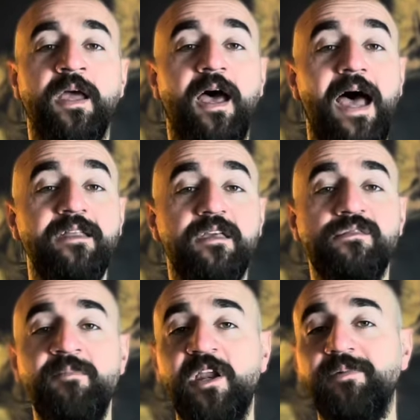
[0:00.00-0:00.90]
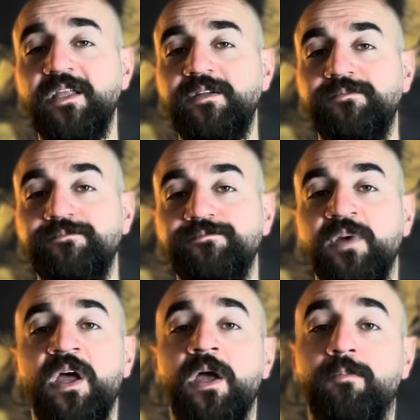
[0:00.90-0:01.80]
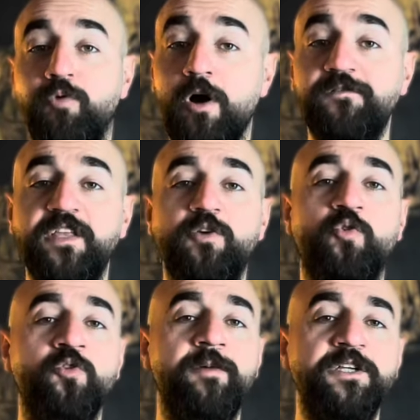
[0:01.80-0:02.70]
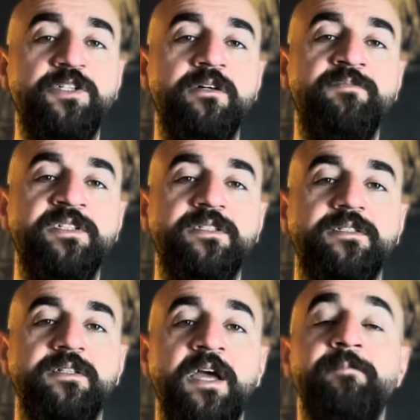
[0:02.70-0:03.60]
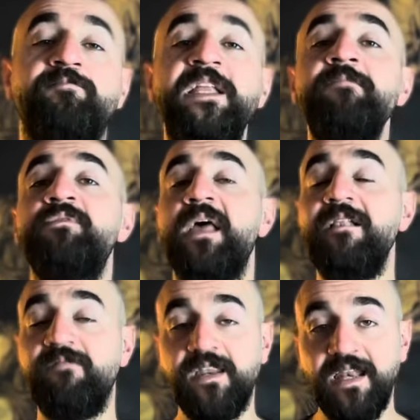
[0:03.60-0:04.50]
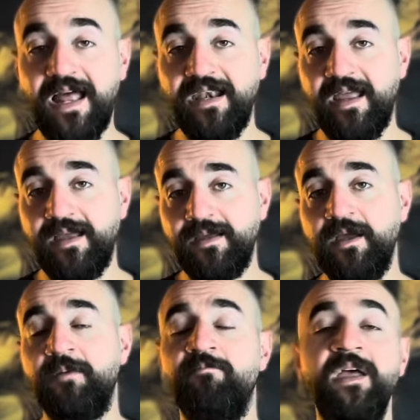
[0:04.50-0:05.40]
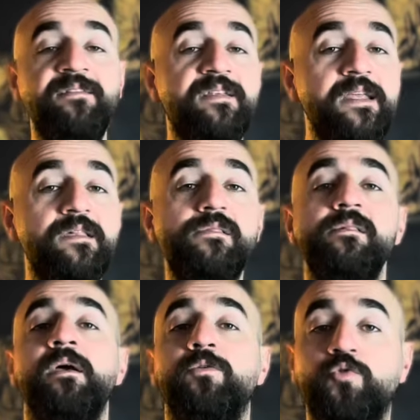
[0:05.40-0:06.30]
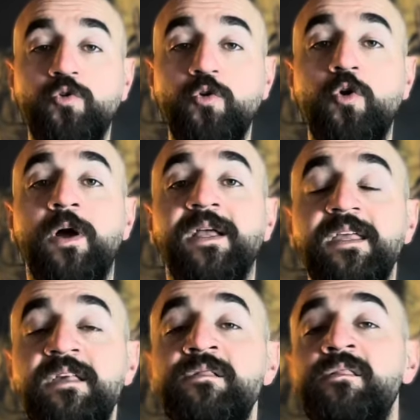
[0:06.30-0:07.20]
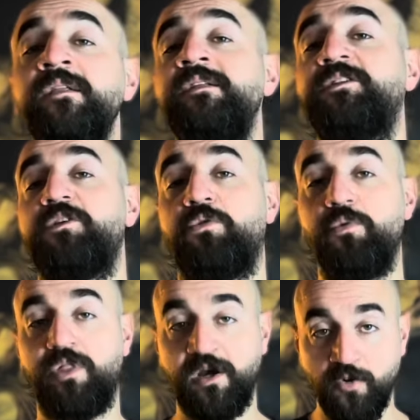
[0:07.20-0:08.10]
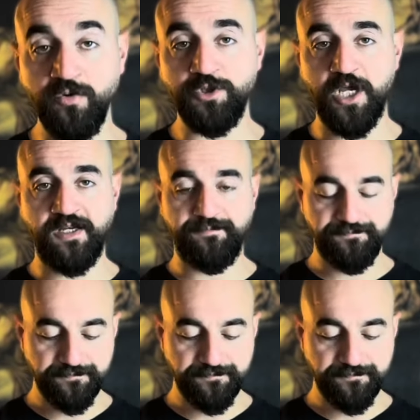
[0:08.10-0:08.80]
Herkese merhabalar. Bu haftaki konu başlığımız bilimsel verilerle Matrix, ruh, insan ilişkisi üzerine olacak.